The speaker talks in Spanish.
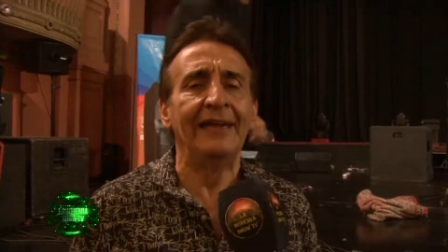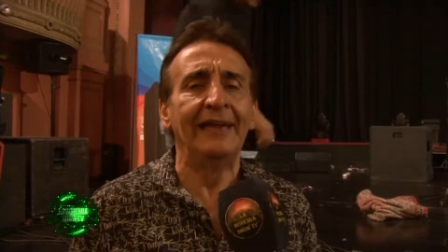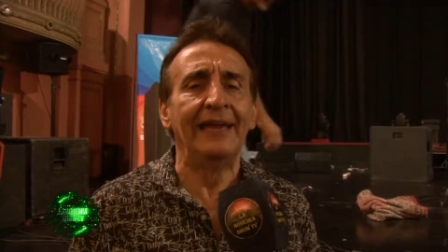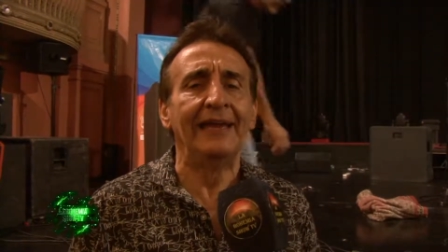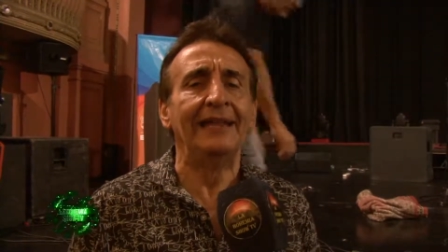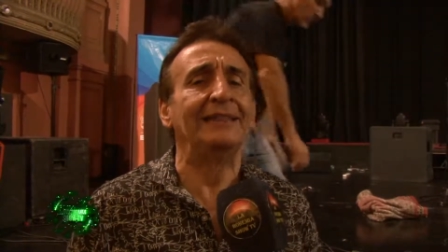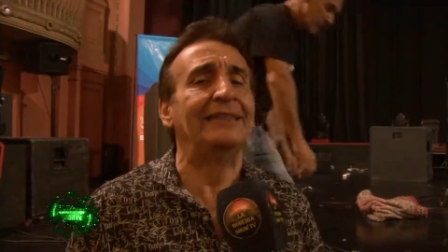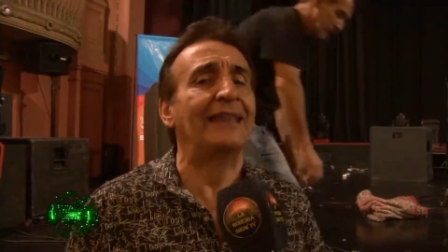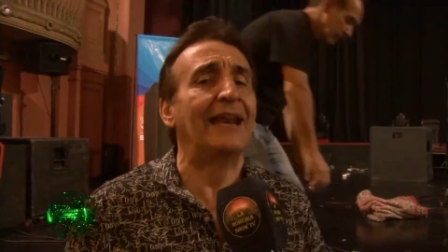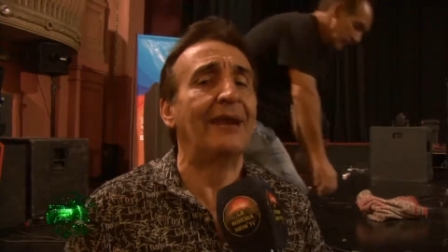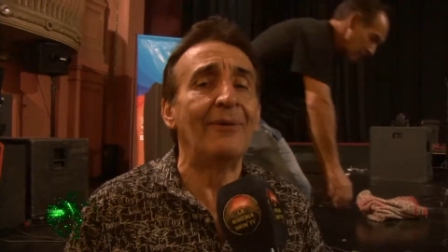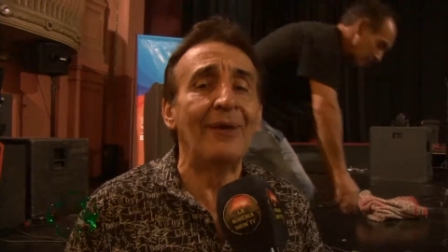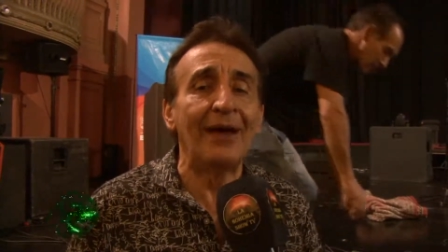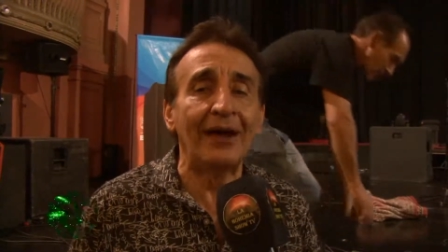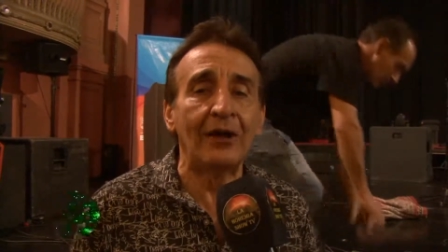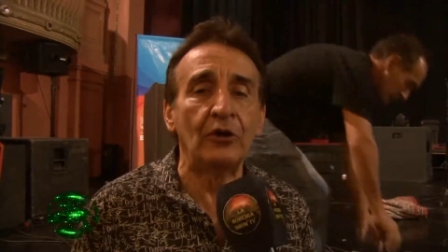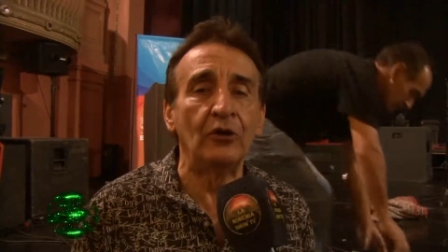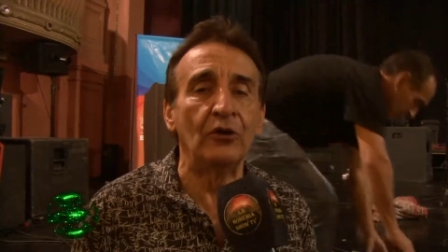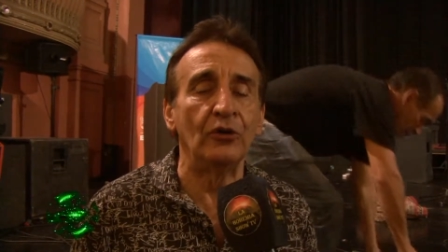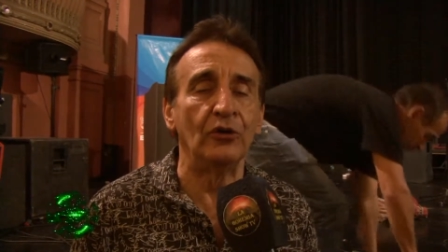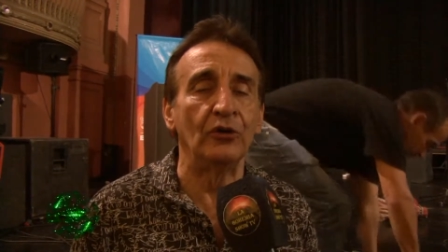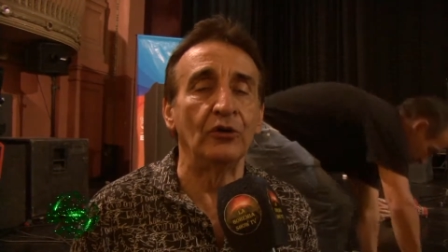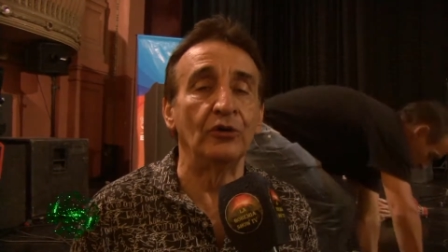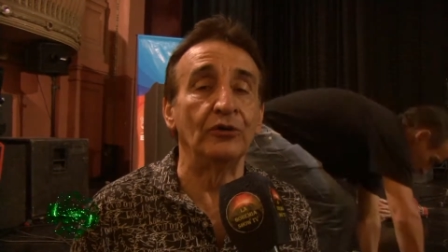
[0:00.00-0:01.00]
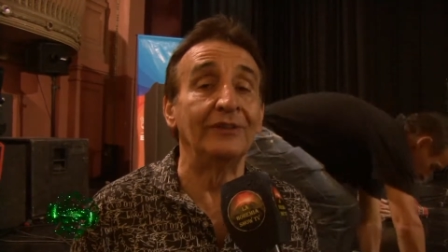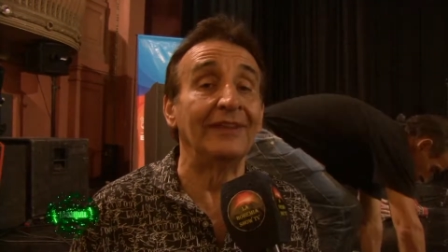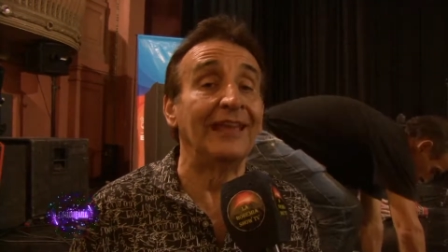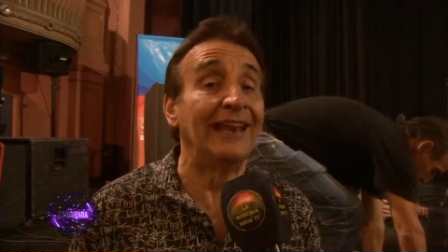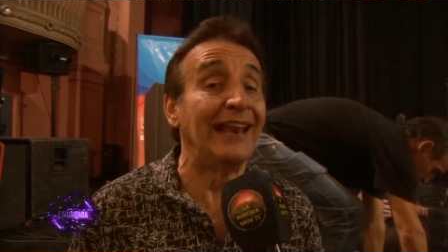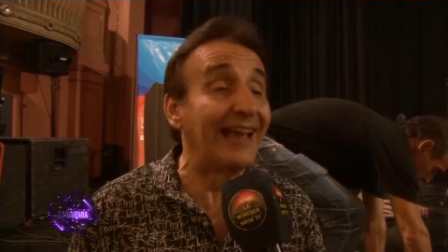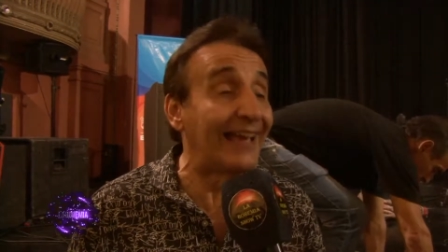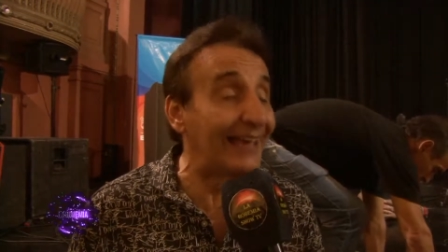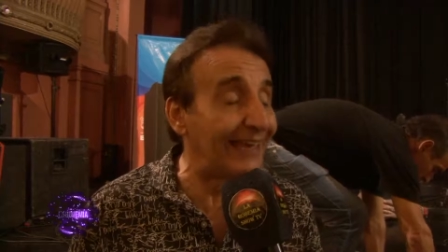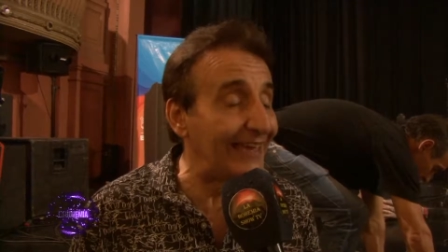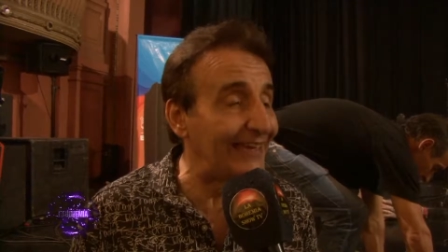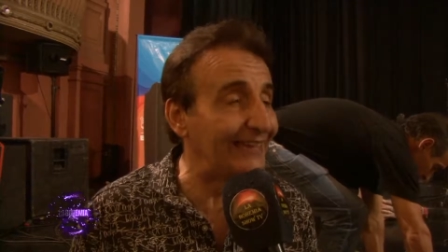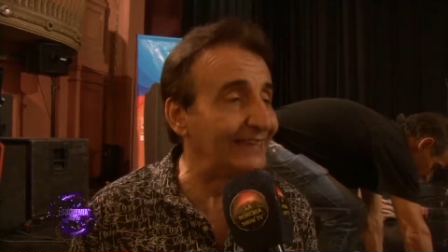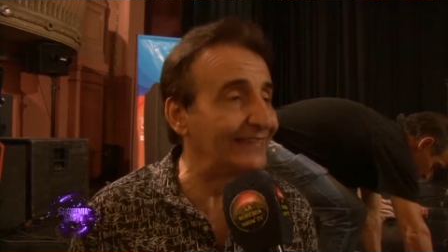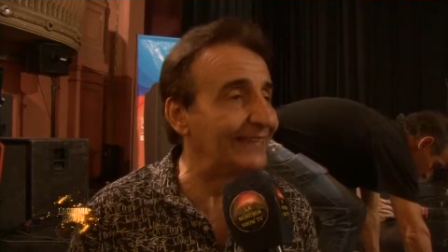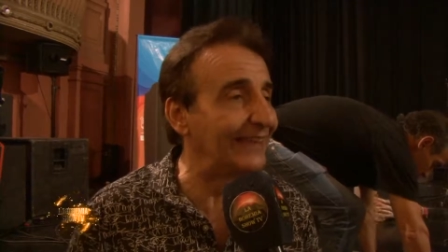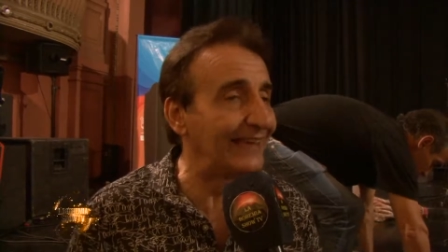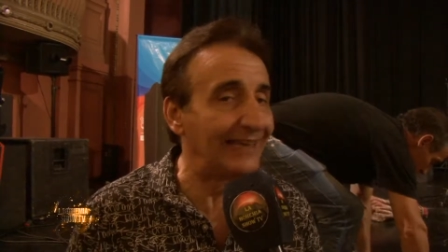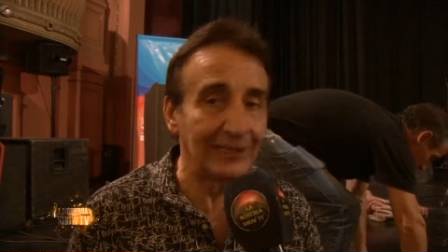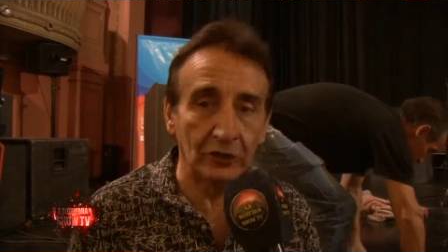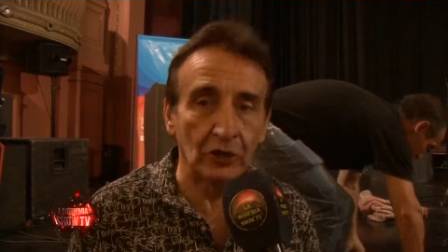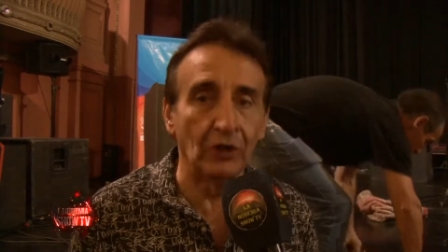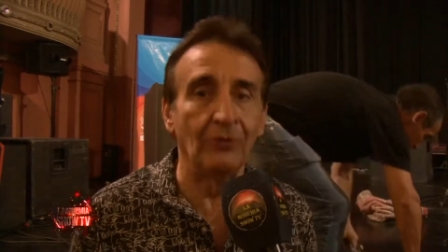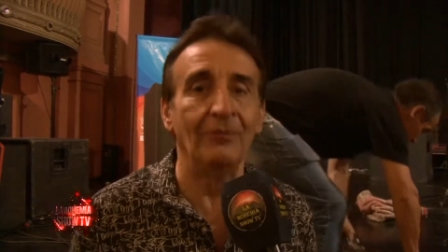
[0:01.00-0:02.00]
el trabajo de la gente
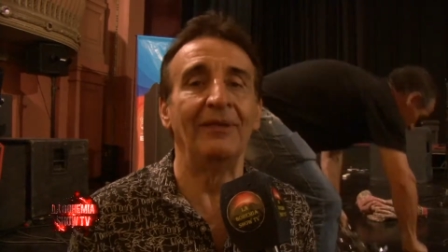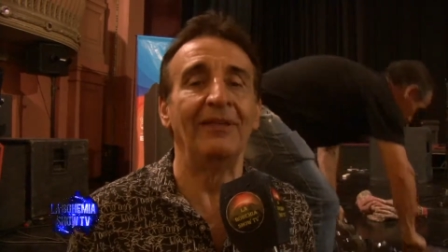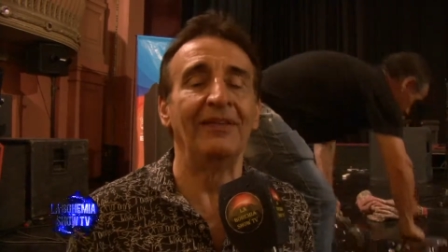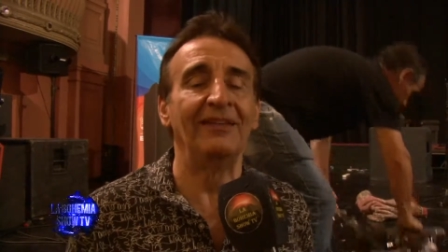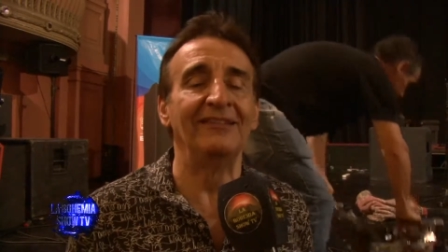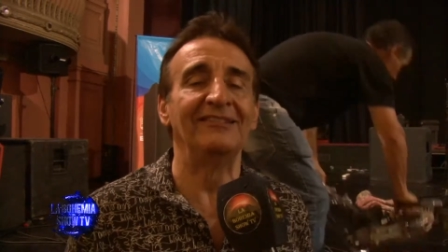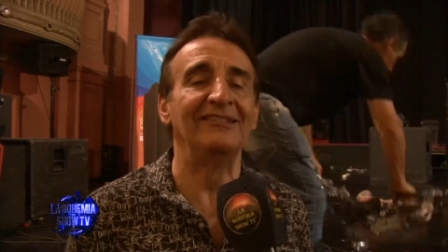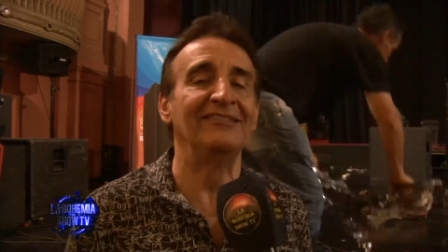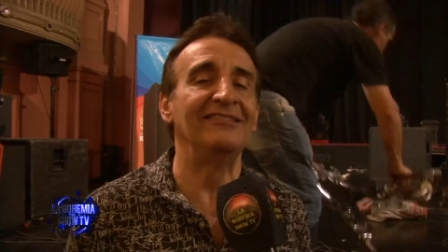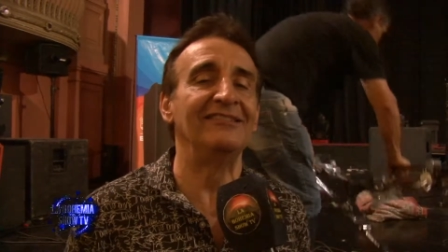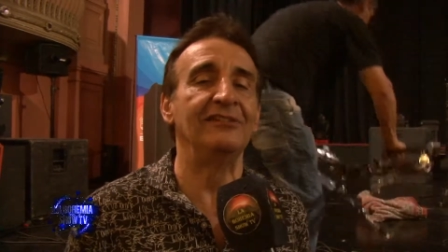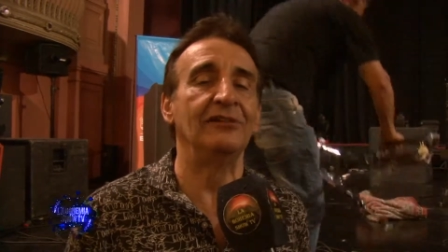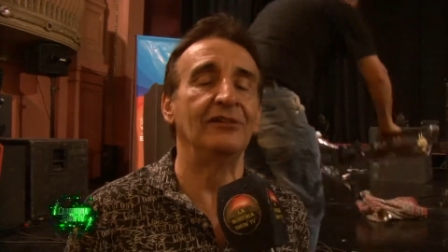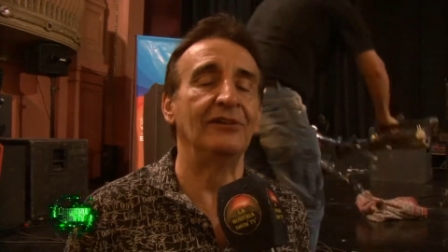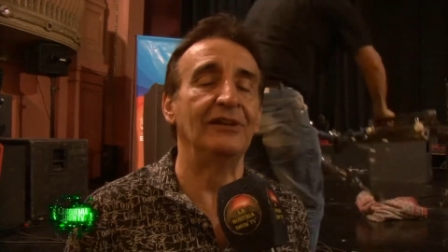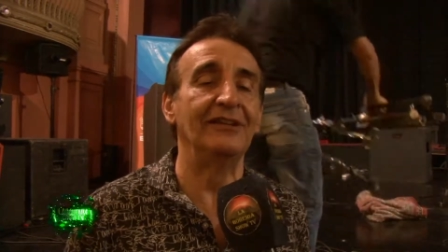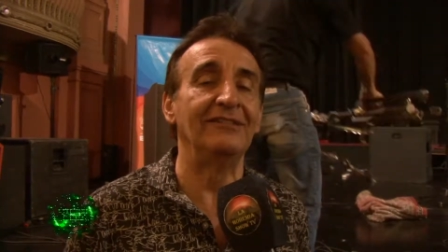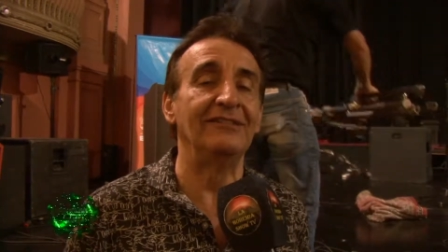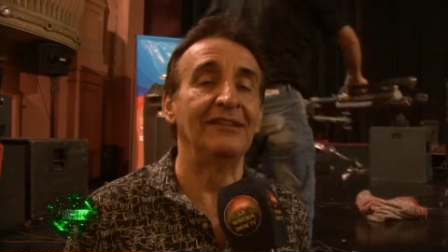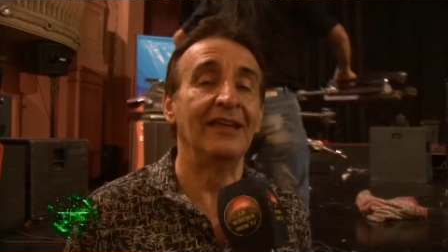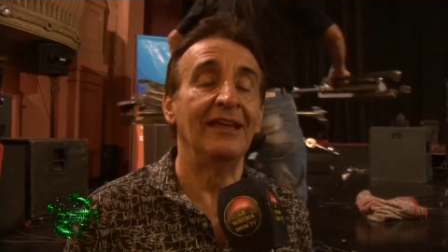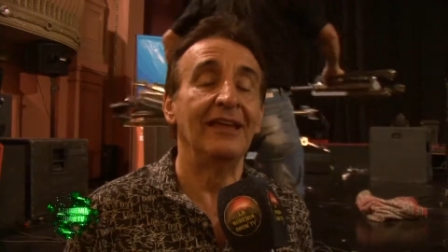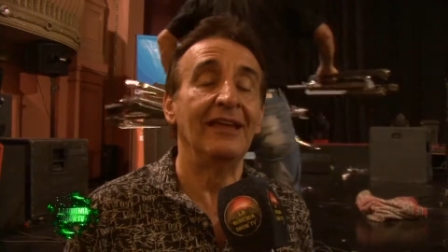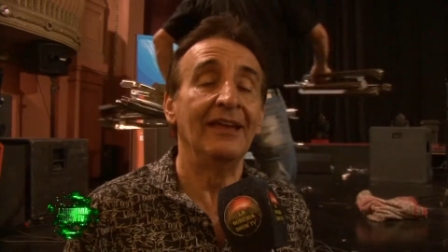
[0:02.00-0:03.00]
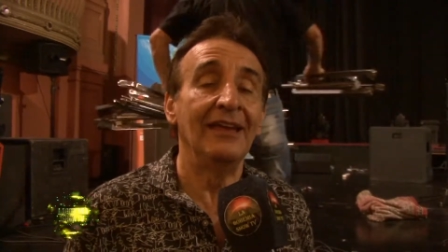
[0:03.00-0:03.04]
que toma decisiones